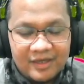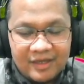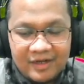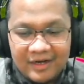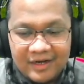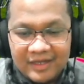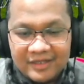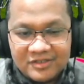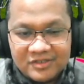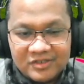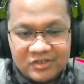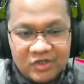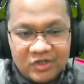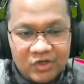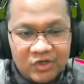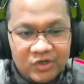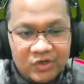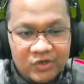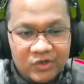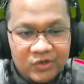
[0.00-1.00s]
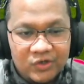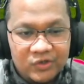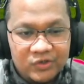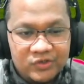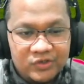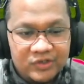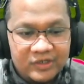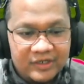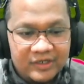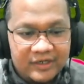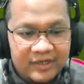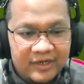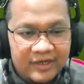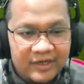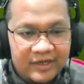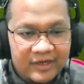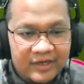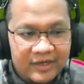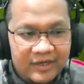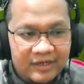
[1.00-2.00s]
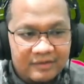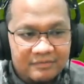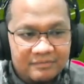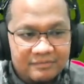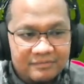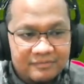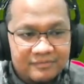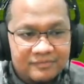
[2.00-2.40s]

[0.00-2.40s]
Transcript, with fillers: Let's go to the game.